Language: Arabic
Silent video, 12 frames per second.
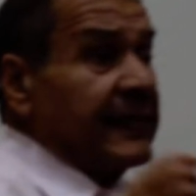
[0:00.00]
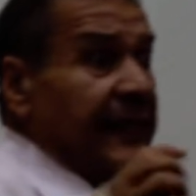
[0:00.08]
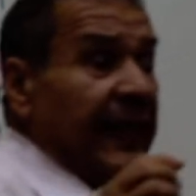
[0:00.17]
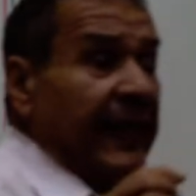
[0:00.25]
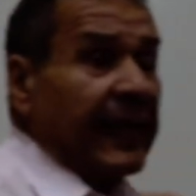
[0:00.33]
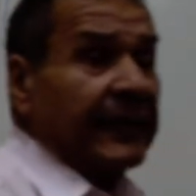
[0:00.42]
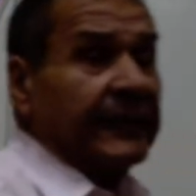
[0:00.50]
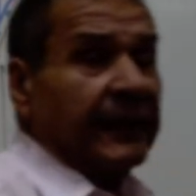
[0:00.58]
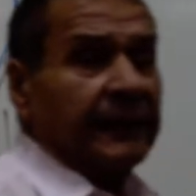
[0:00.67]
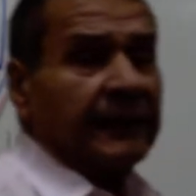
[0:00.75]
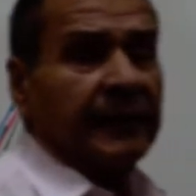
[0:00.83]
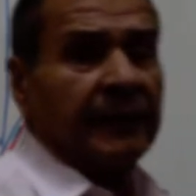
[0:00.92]

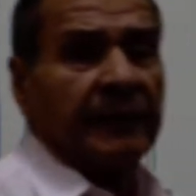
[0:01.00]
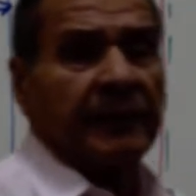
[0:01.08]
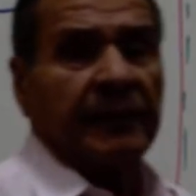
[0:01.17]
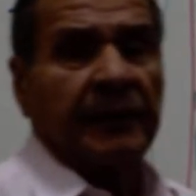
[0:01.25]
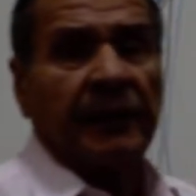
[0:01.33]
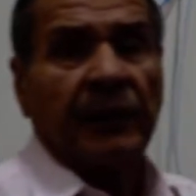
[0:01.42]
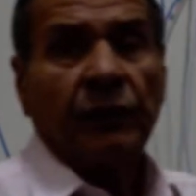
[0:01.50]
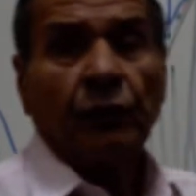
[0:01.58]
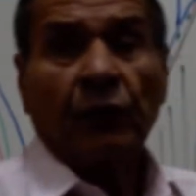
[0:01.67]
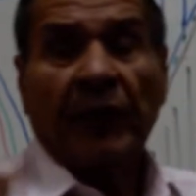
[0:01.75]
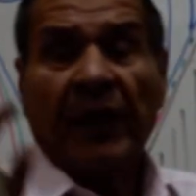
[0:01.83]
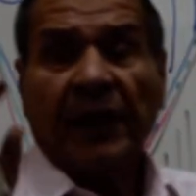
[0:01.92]
ريليتد
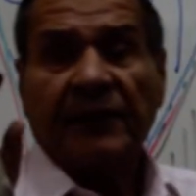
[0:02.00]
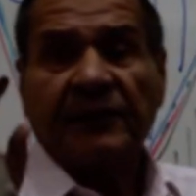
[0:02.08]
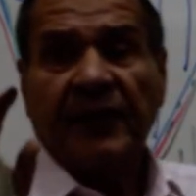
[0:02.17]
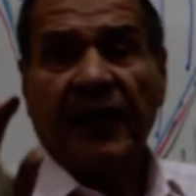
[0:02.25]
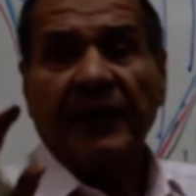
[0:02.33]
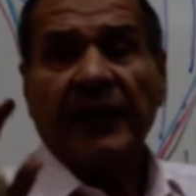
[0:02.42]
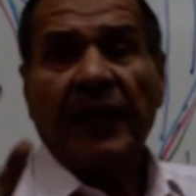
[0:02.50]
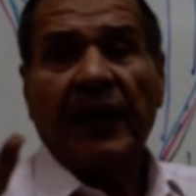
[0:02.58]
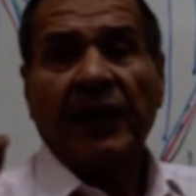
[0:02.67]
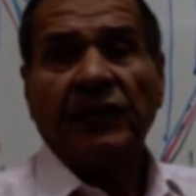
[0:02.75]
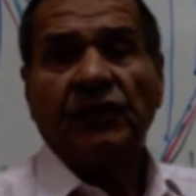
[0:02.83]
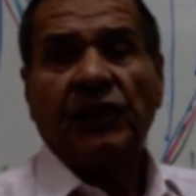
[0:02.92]
to the external
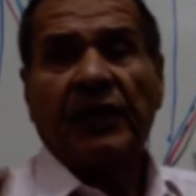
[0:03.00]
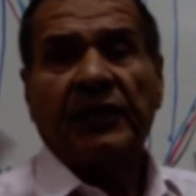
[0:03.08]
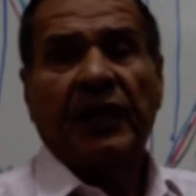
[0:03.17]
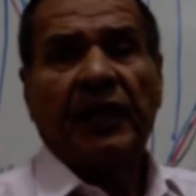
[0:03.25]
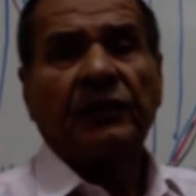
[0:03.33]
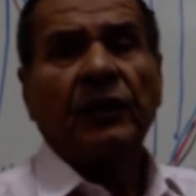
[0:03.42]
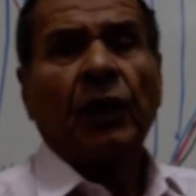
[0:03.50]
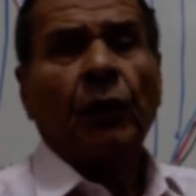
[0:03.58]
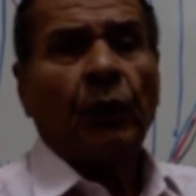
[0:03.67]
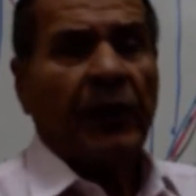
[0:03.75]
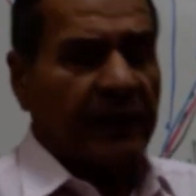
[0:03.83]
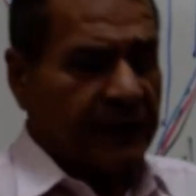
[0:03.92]
laryngeal
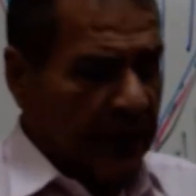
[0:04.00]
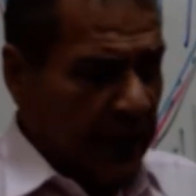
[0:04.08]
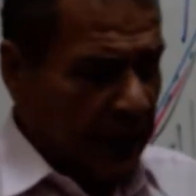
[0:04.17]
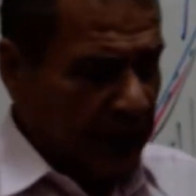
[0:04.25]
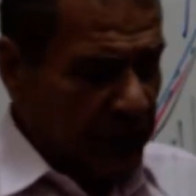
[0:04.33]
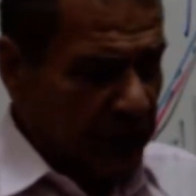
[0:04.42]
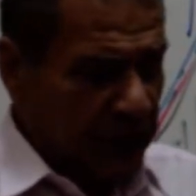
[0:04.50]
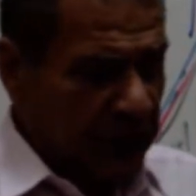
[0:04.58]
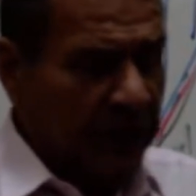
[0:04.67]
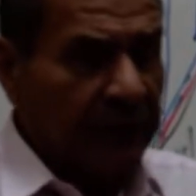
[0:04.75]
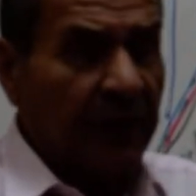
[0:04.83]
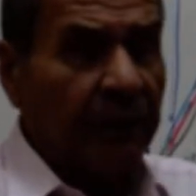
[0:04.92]
nerve والاكسترنال laryngeal
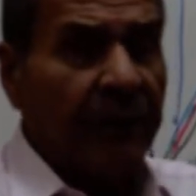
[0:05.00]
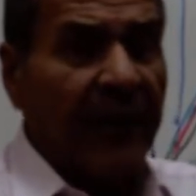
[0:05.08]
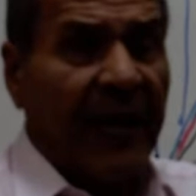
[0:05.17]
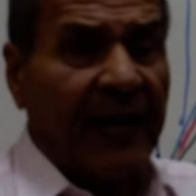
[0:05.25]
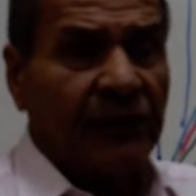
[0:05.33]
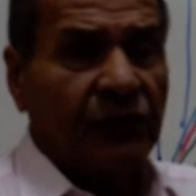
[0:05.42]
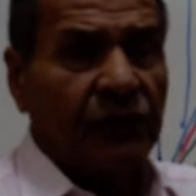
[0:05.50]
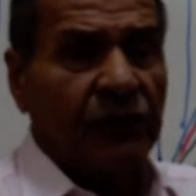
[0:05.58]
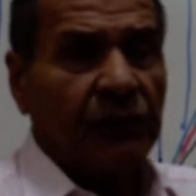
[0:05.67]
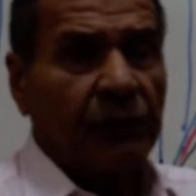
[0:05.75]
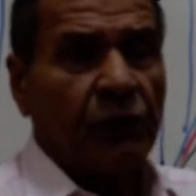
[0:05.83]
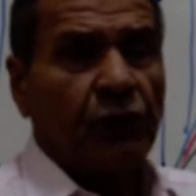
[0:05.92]
nerve ده
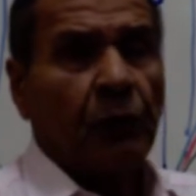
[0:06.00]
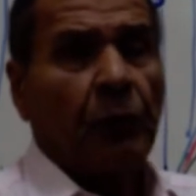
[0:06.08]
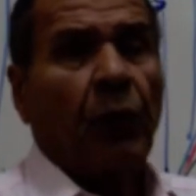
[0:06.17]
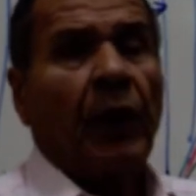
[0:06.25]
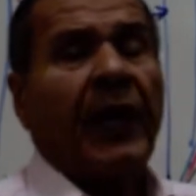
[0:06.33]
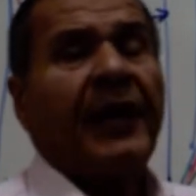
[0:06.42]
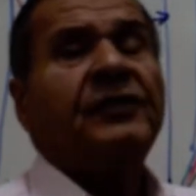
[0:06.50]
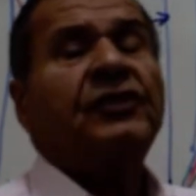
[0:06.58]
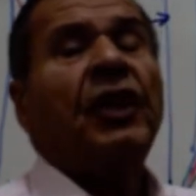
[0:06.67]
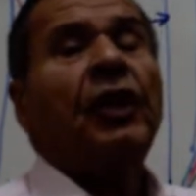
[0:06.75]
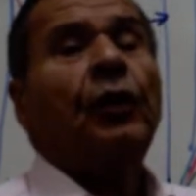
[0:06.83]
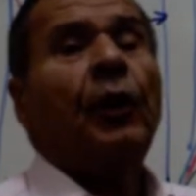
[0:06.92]
برانش من السوبيور laryngeal
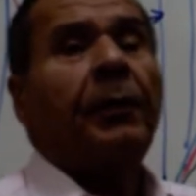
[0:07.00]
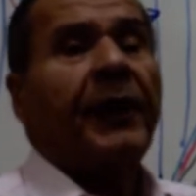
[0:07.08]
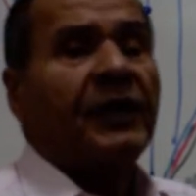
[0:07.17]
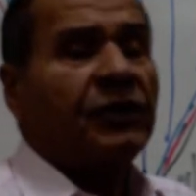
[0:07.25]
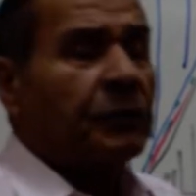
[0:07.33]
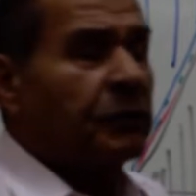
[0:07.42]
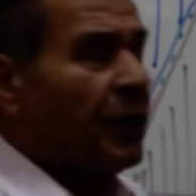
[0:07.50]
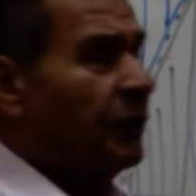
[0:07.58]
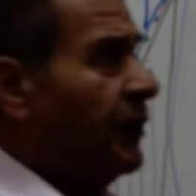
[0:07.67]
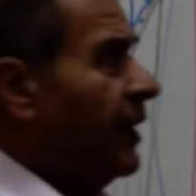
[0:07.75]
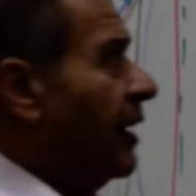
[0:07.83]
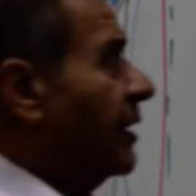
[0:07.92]
اللي هو برانش من
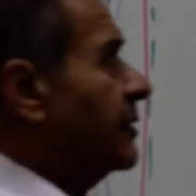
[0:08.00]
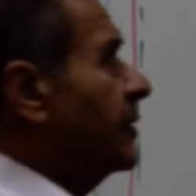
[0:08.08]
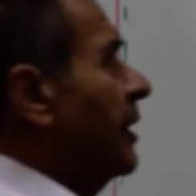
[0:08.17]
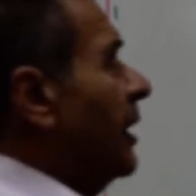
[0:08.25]
الفيجاس